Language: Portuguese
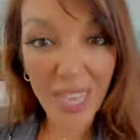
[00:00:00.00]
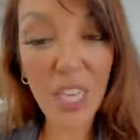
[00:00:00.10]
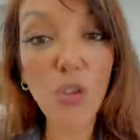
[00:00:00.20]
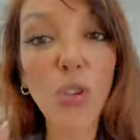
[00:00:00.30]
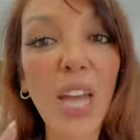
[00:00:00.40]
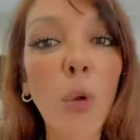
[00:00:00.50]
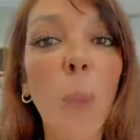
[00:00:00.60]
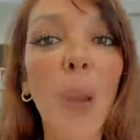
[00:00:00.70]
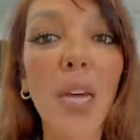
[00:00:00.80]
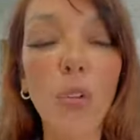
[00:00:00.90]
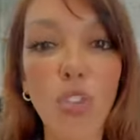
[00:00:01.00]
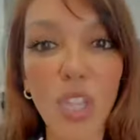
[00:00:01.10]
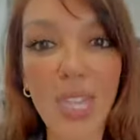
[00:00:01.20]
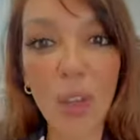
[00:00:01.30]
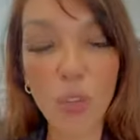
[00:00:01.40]
Isso está no plano de
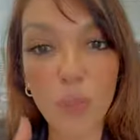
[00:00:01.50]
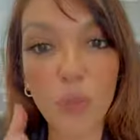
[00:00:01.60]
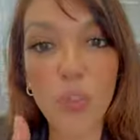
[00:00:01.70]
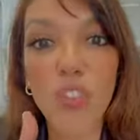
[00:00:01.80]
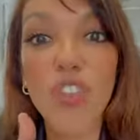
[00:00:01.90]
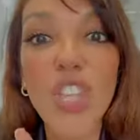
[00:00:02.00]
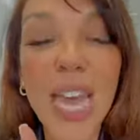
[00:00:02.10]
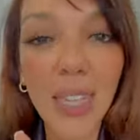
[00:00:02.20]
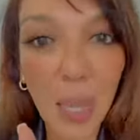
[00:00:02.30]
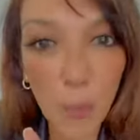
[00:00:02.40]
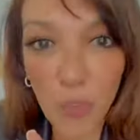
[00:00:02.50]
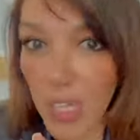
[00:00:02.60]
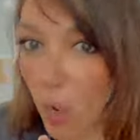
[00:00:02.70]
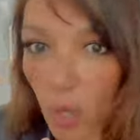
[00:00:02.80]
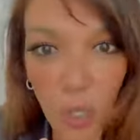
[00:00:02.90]
Deus e você que está me ouvindo
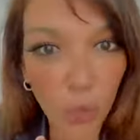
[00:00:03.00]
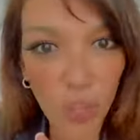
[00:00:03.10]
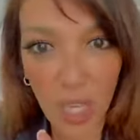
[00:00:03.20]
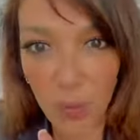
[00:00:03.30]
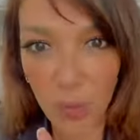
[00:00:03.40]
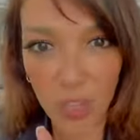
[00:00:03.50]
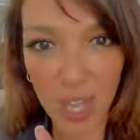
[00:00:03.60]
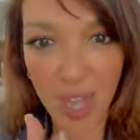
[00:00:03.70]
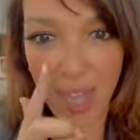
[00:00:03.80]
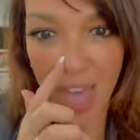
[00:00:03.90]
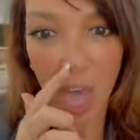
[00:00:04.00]
agora, eu não sei quem você é.